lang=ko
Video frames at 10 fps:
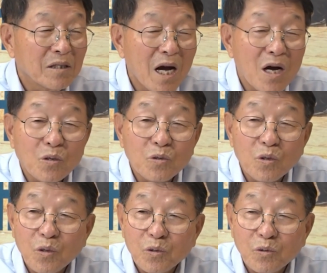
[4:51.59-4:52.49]

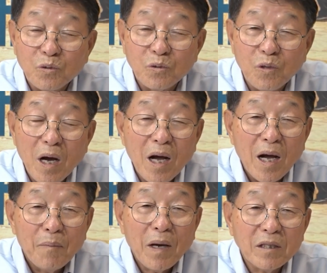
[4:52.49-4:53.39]
창조주와
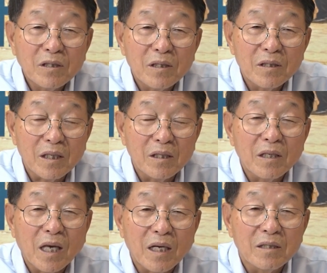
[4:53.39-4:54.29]
파트너다
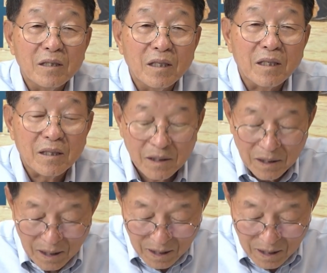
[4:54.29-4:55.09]
이렇게까지 얘기를